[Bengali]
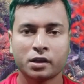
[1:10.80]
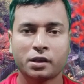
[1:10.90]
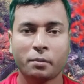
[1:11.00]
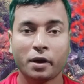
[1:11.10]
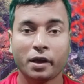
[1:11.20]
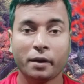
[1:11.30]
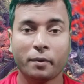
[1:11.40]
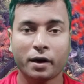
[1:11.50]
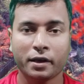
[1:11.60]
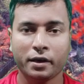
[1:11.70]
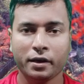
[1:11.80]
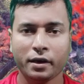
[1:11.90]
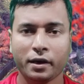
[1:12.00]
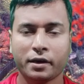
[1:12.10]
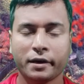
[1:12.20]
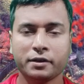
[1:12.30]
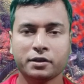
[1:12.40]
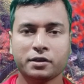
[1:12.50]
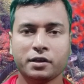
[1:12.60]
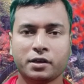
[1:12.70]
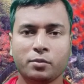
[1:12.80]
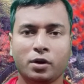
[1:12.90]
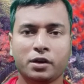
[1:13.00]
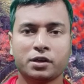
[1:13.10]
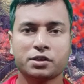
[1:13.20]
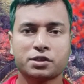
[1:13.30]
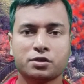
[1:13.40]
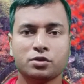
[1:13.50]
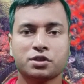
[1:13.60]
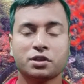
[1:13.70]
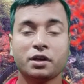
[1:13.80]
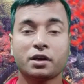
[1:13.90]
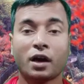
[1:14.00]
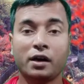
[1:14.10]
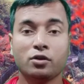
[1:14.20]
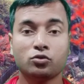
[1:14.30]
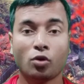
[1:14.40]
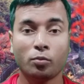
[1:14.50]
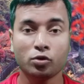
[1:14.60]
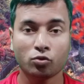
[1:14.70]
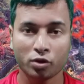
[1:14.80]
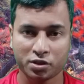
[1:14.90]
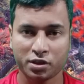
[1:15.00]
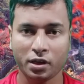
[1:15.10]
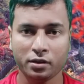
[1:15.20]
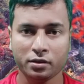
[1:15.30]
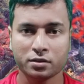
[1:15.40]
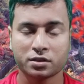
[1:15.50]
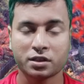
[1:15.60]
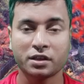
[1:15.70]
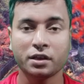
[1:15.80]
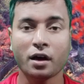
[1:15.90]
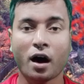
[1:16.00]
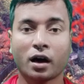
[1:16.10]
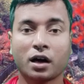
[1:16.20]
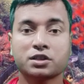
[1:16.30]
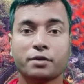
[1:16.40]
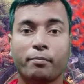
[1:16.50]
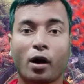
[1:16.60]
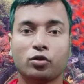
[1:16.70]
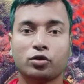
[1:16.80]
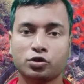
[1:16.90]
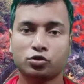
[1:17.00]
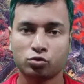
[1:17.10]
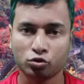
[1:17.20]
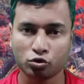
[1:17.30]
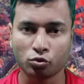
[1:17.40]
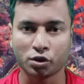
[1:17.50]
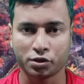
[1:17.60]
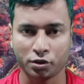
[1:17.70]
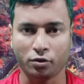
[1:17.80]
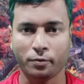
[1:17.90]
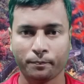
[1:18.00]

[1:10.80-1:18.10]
তে এবারে এইখানতে তিনি কি বলেন কৃষ্ণ যেদিন কালীয় দমন করেছিলেন সেদিনে আকাশে বারোটি সূর্য উঠেছিল